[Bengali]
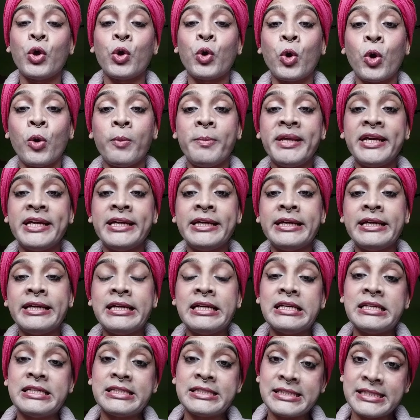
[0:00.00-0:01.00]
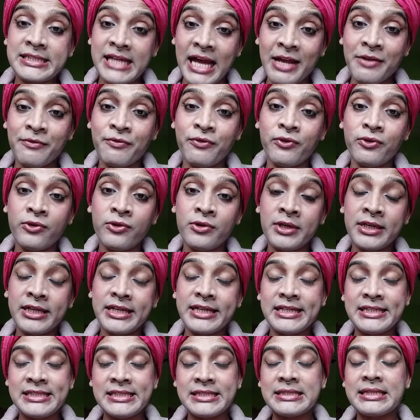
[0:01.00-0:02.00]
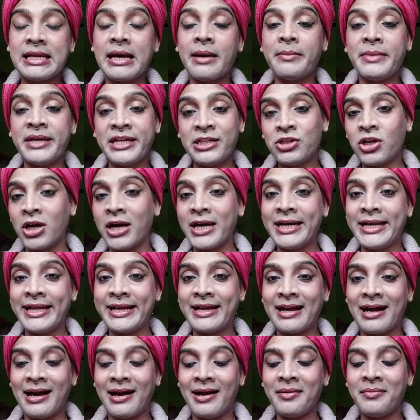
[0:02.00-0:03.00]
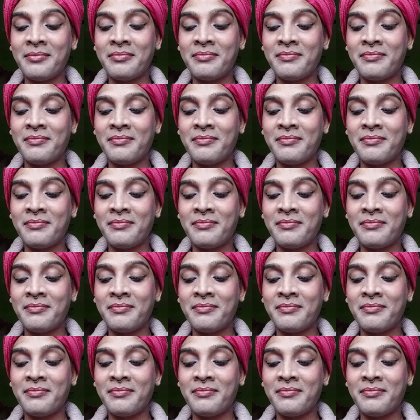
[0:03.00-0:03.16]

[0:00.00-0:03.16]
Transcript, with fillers: কবি সাইফুল ইসলাম হৃদয়ের লেখা